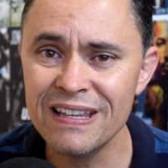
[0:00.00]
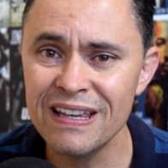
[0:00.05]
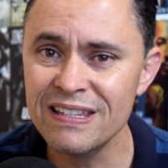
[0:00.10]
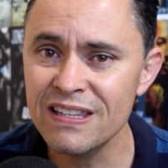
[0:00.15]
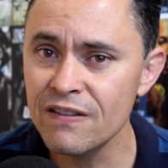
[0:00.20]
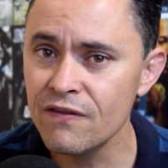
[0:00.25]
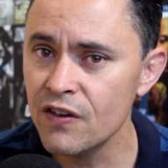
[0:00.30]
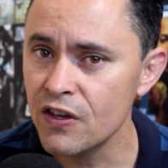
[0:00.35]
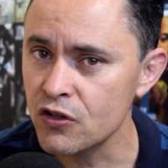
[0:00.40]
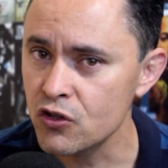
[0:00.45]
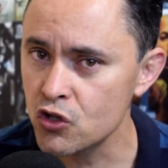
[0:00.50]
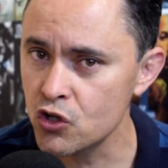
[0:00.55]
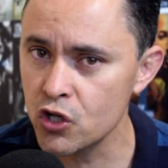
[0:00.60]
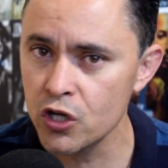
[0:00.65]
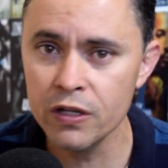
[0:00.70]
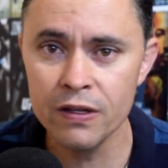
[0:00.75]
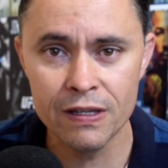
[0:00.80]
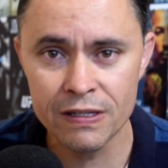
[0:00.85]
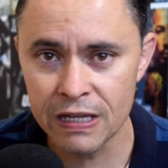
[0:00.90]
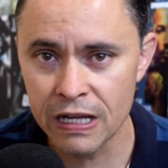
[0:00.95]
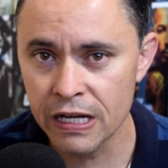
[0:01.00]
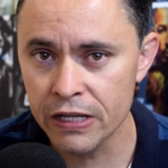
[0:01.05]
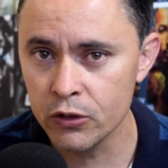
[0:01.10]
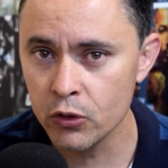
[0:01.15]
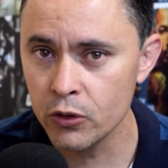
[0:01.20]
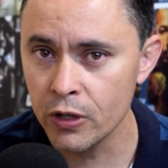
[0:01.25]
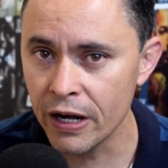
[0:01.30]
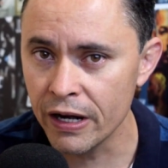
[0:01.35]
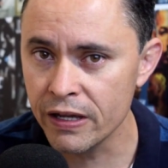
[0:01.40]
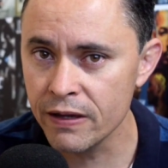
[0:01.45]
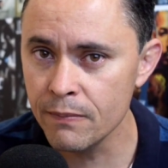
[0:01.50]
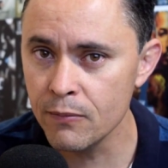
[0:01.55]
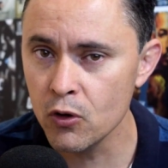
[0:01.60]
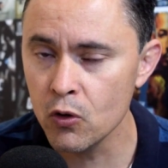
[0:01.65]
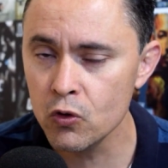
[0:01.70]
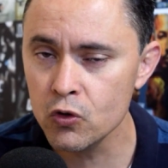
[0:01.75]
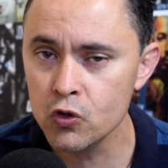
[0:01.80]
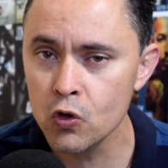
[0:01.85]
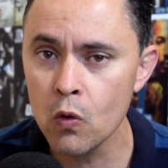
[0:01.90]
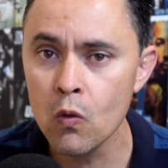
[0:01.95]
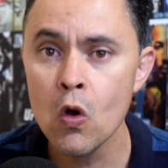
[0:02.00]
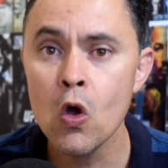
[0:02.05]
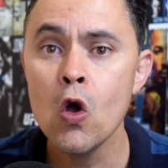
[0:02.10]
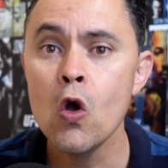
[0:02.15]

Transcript: as investidas ali do Derek Brunson.